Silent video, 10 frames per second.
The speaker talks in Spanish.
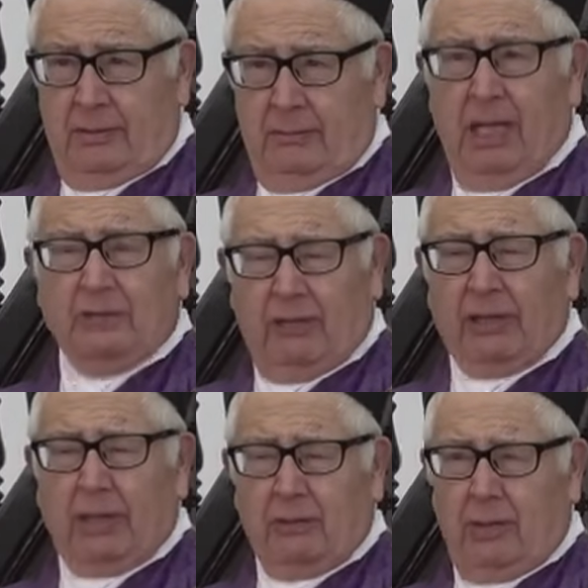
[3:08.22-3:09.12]
más
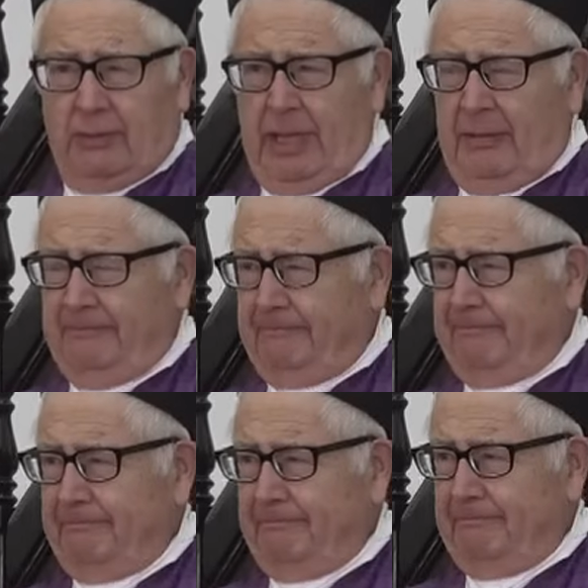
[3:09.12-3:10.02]
fuerte todavía,
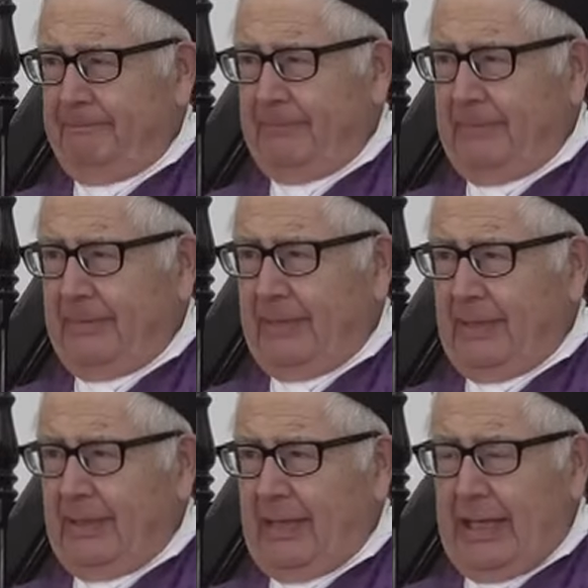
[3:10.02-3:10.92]

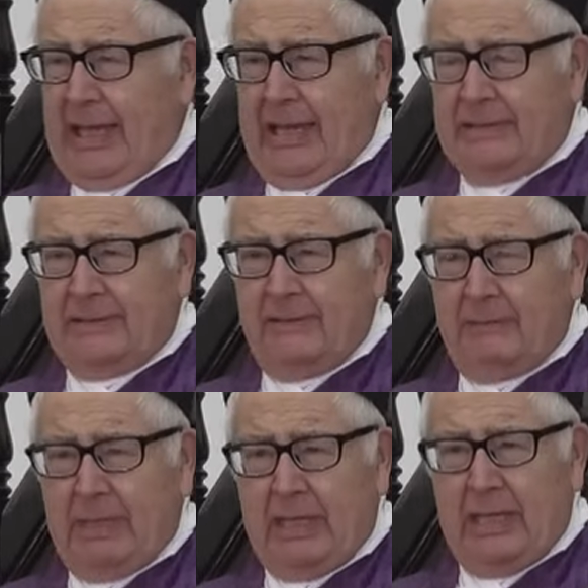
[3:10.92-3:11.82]
es
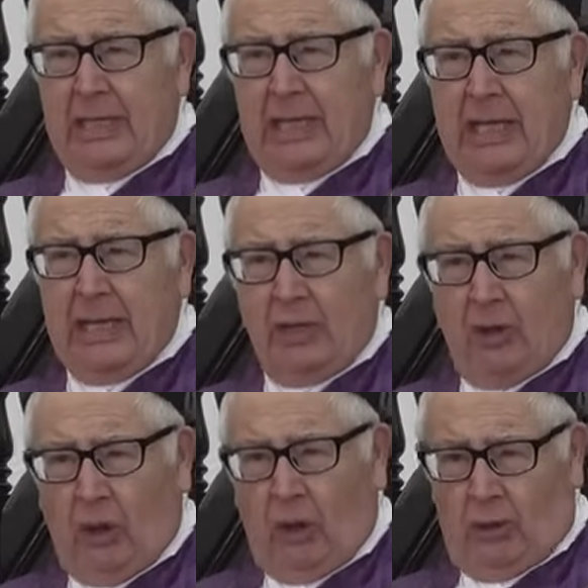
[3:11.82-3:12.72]
mi
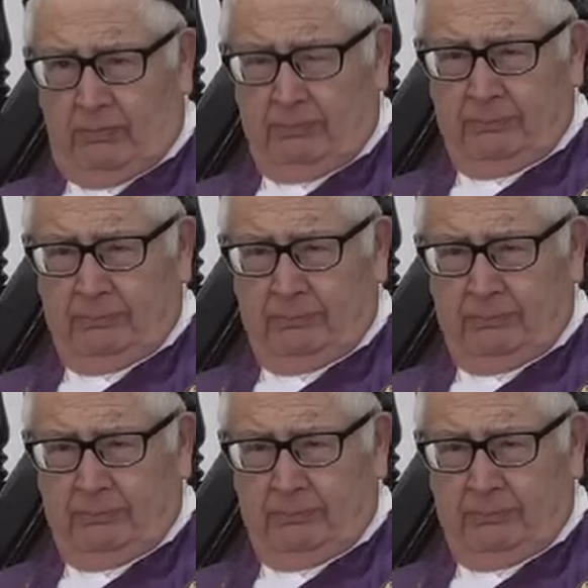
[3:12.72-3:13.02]
hijo.